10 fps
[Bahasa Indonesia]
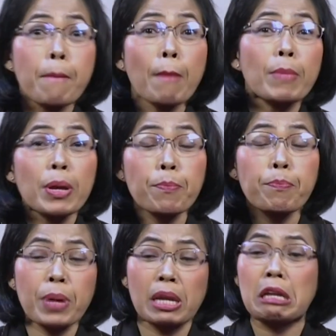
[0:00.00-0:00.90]
Karena
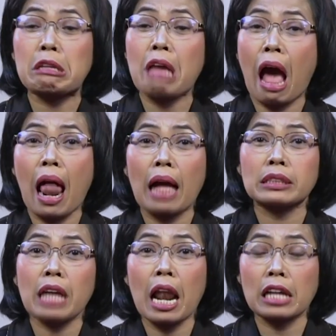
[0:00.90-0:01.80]
kau mau
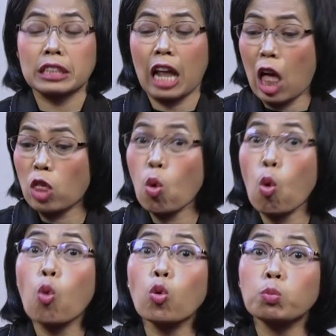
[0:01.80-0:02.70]
menjadi pelacur
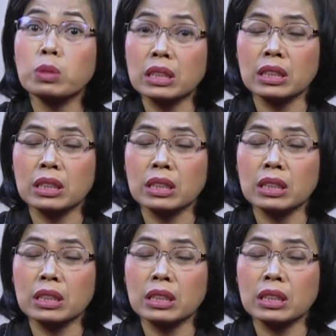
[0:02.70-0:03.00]
politik itu.